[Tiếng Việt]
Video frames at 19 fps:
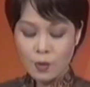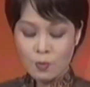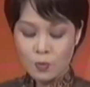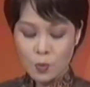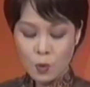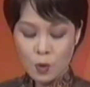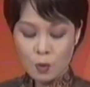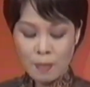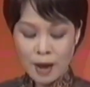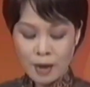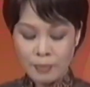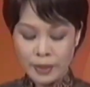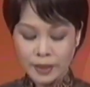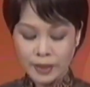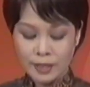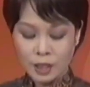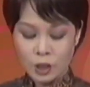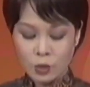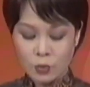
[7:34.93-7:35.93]
công của Ban
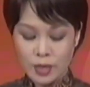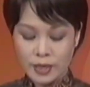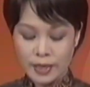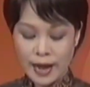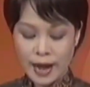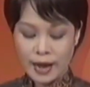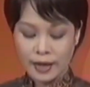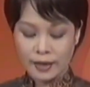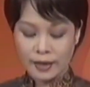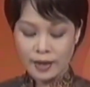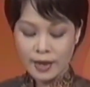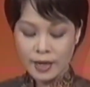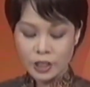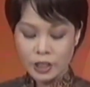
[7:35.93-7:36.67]
Bí thư Trung ương Đảng,